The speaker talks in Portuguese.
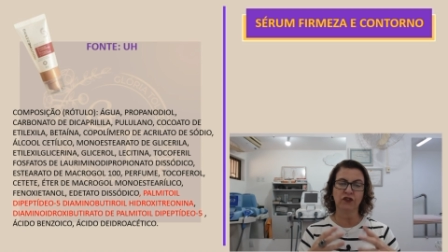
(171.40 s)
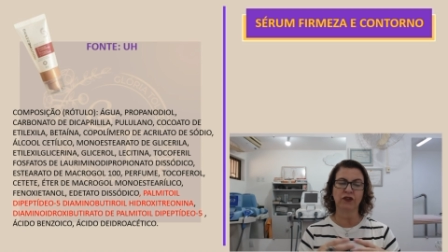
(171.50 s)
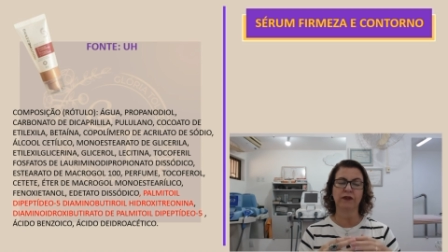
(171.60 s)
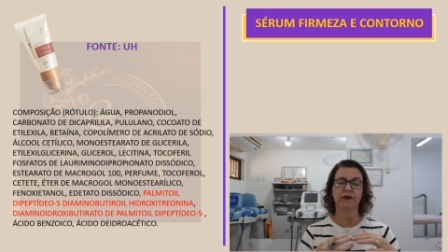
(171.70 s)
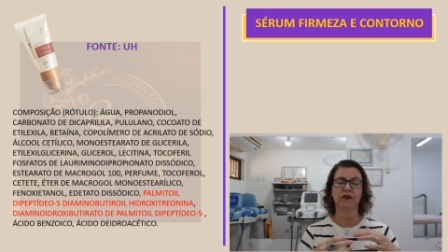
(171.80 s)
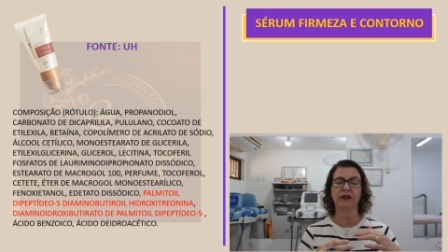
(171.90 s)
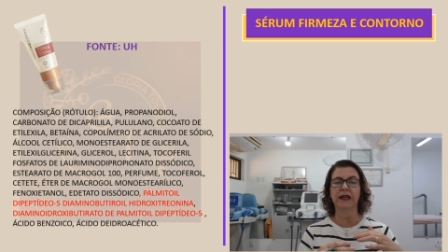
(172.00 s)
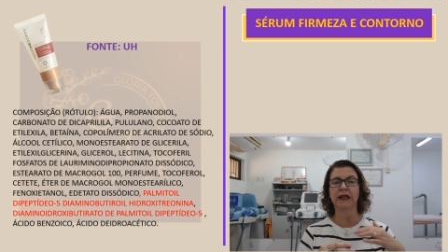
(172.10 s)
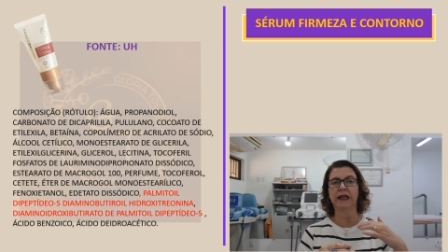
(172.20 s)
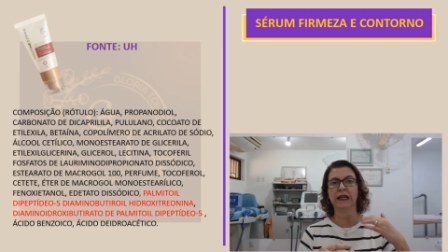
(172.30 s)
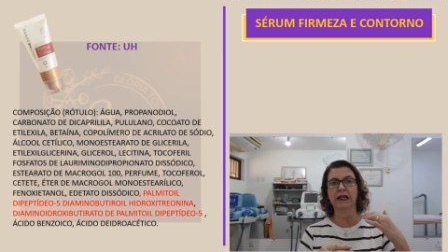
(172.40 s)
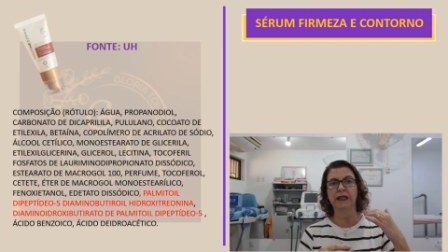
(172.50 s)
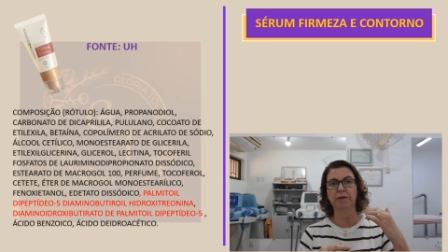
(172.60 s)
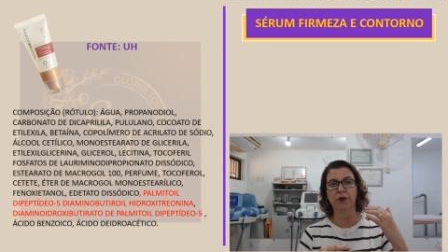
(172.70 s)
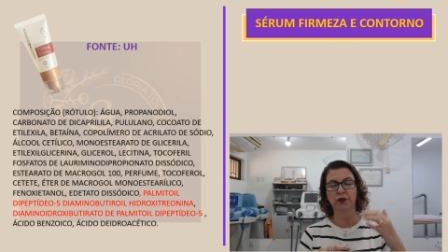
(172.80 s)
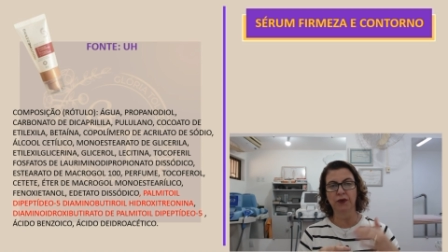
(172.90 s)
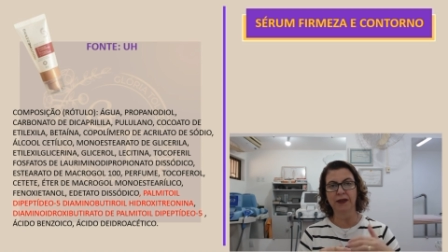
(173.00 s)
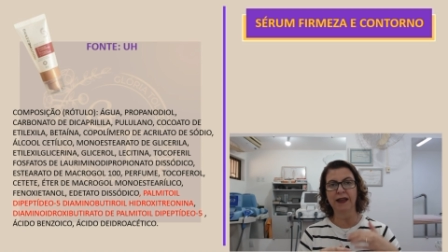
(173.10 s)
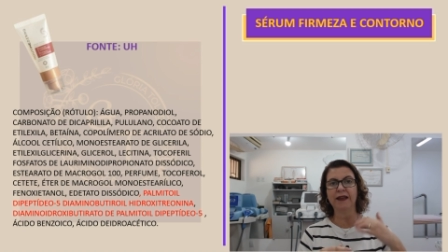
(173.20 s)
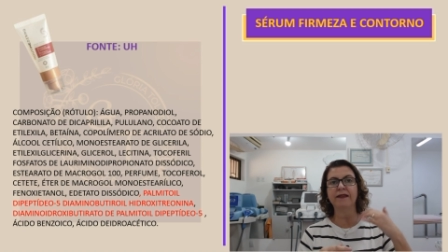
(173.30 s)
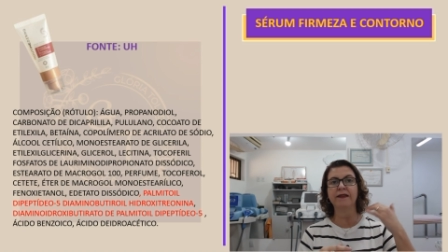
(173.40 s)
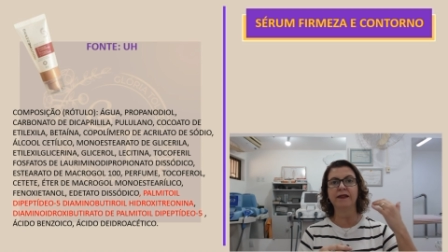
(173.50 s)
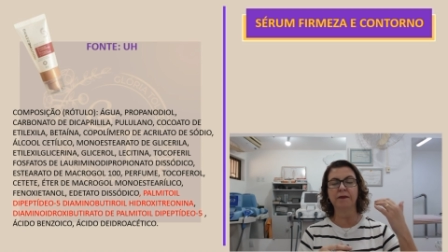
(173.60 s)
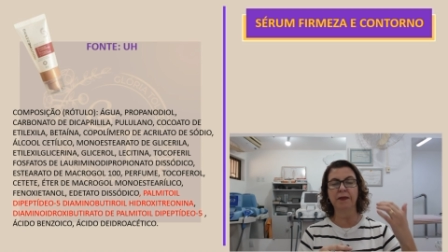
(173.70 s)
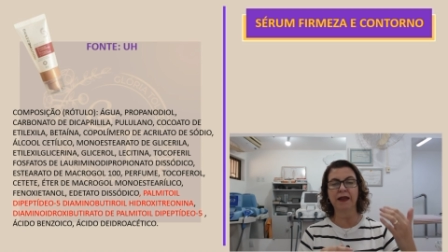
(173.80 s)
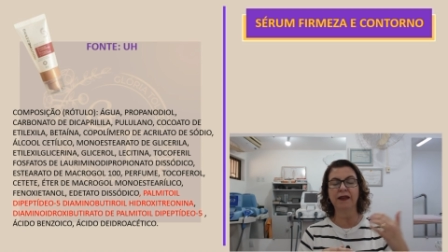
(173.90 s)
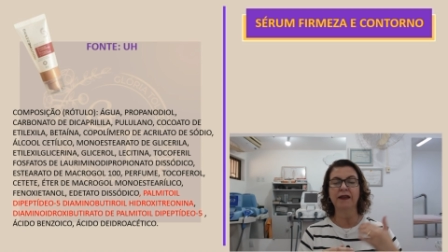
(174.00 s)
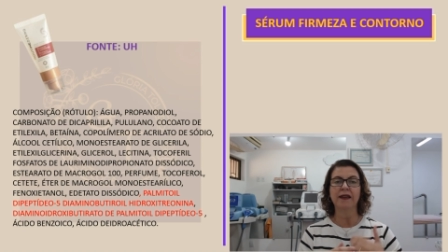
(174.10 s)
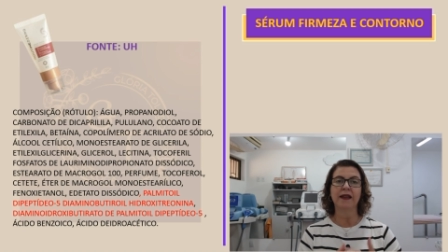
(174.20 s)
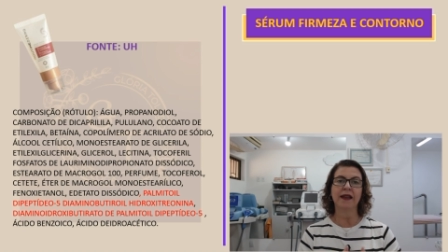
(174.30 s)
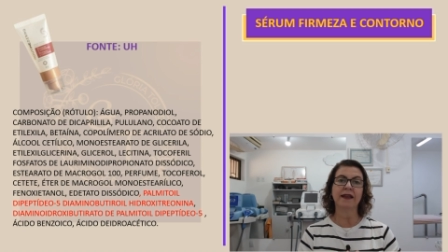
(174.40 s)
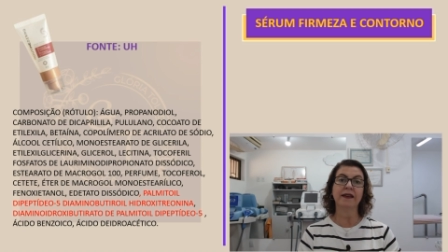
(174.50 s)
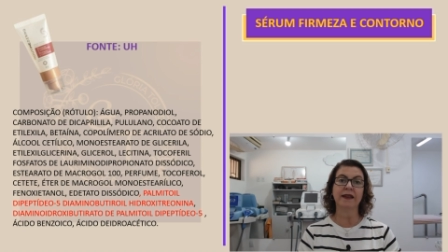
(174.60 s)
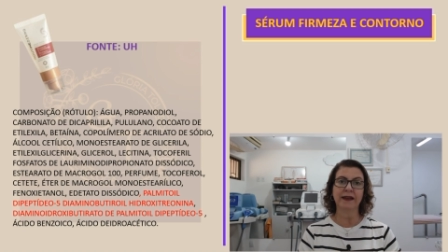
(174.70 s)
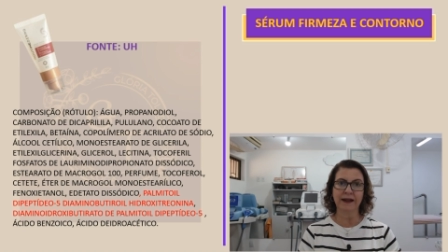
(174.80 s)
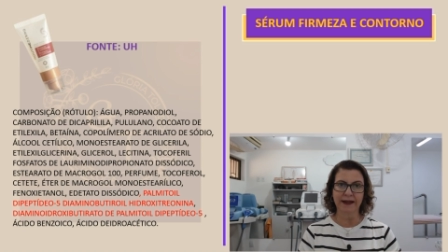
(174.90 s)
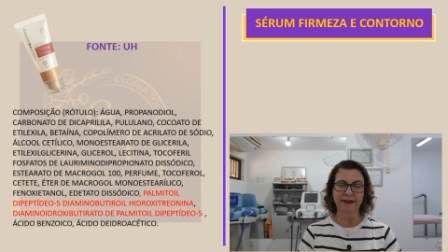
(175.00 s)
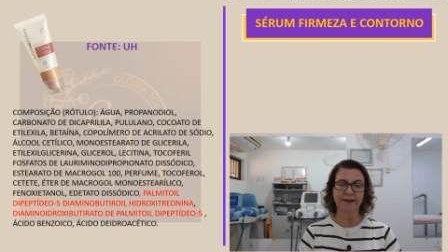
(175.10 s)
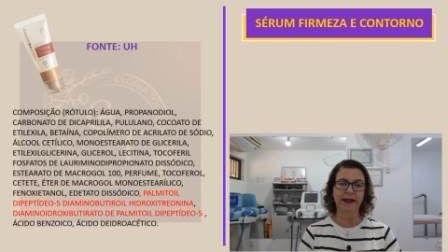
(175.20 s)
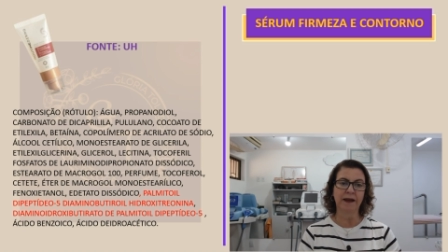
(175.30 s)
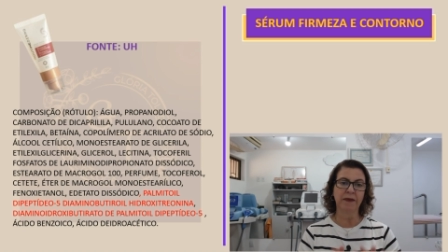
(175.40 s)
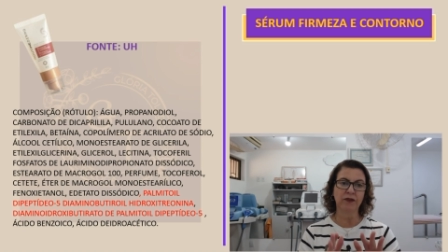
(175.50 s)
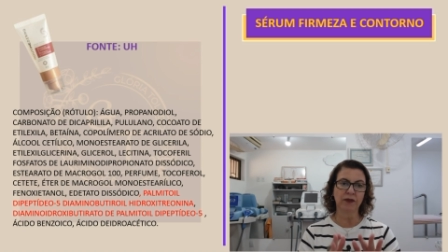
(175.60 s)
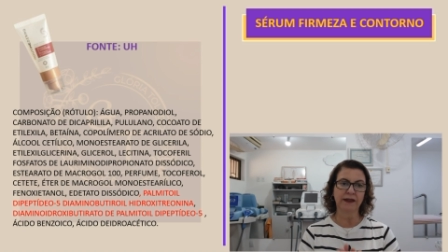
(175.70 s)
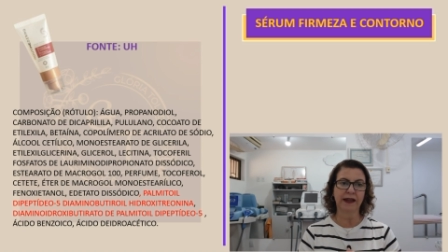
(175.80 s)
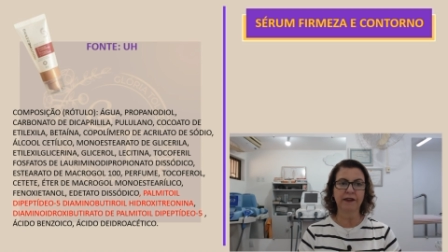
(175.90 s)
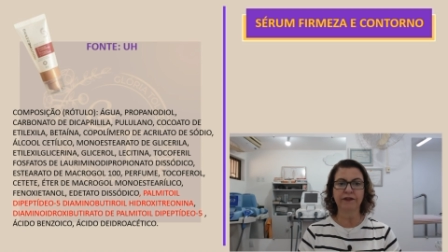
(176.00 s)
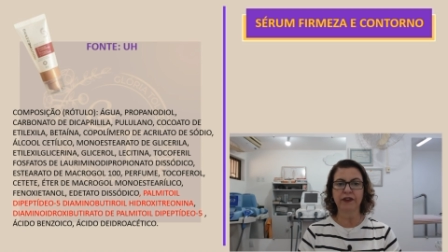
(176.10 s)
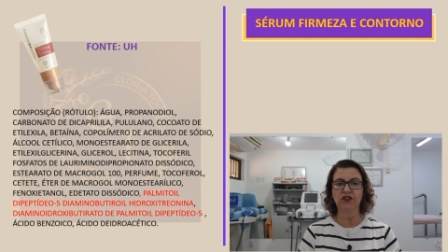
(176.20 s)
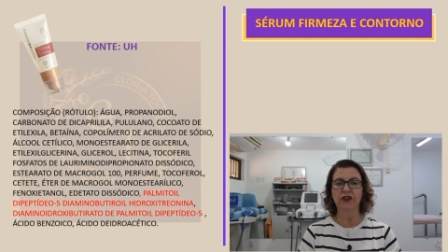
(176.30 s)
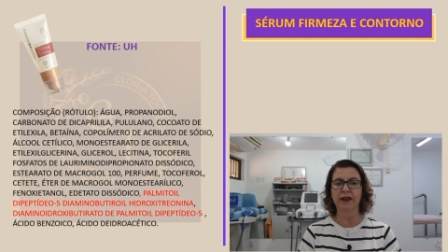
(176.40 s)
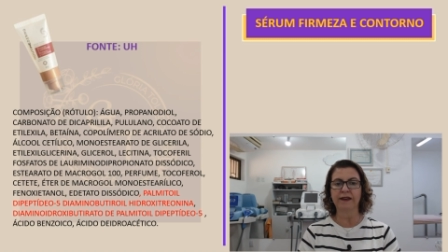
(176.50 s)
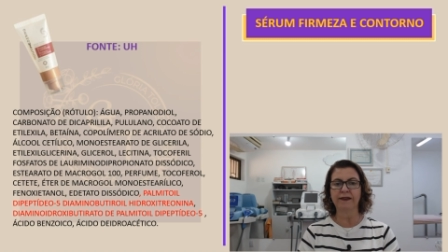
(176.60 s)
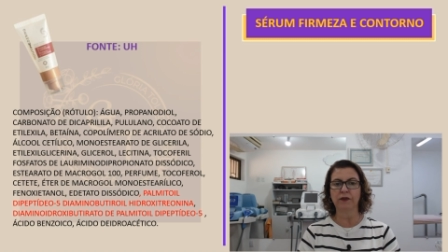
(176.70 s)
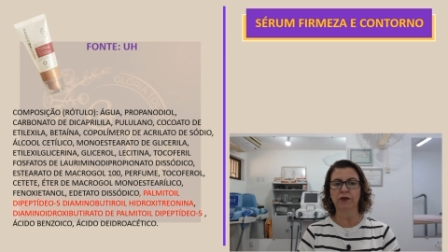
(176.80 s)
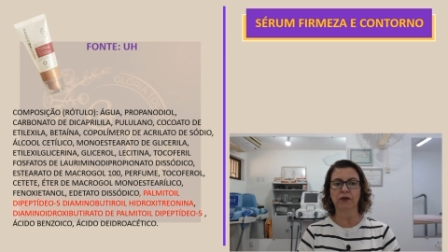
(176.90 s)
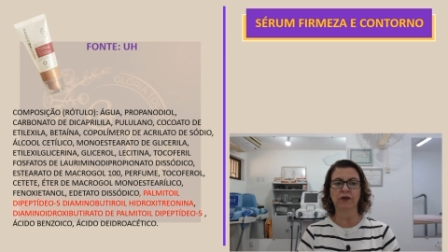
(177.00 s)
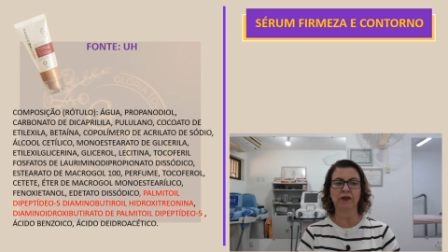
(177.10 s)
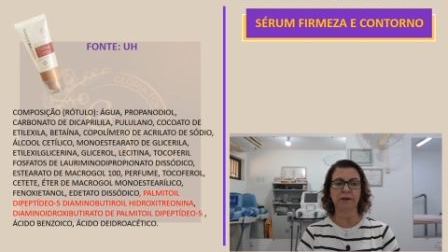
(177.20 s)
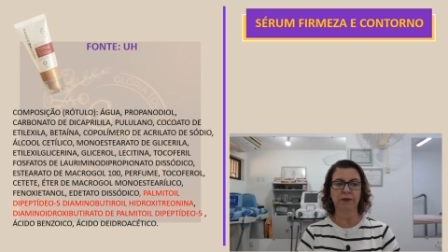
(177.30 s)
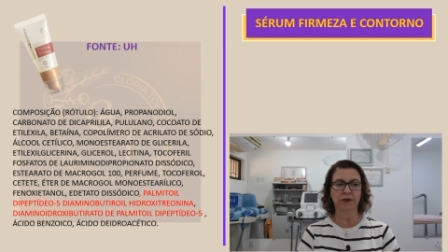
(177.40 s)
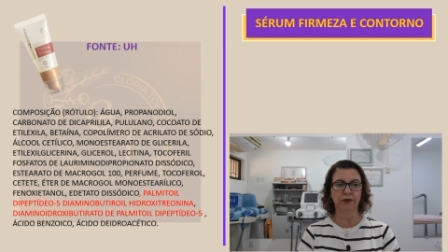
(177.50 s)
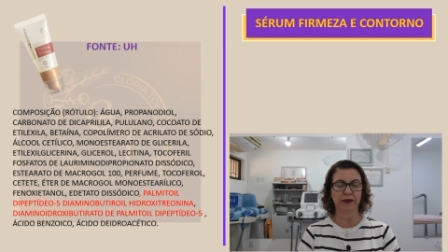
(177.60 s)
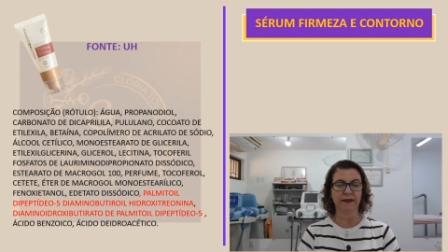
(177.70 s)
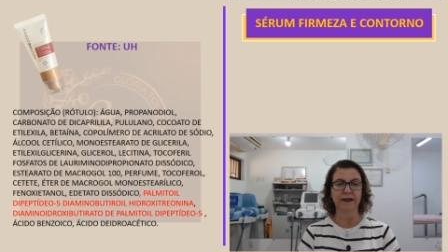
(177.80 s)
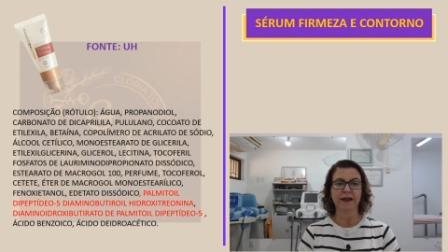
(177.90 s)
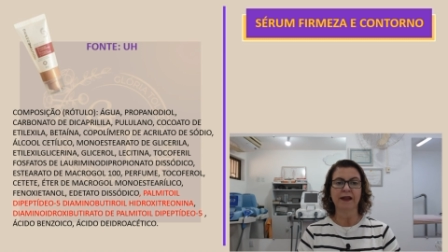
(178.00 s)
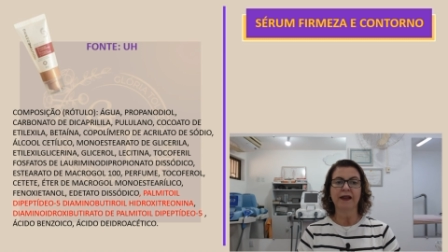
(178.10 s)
ativos, né? Em português e também em inglês, tá? Mas o que está na ficha, eles estão todos em português.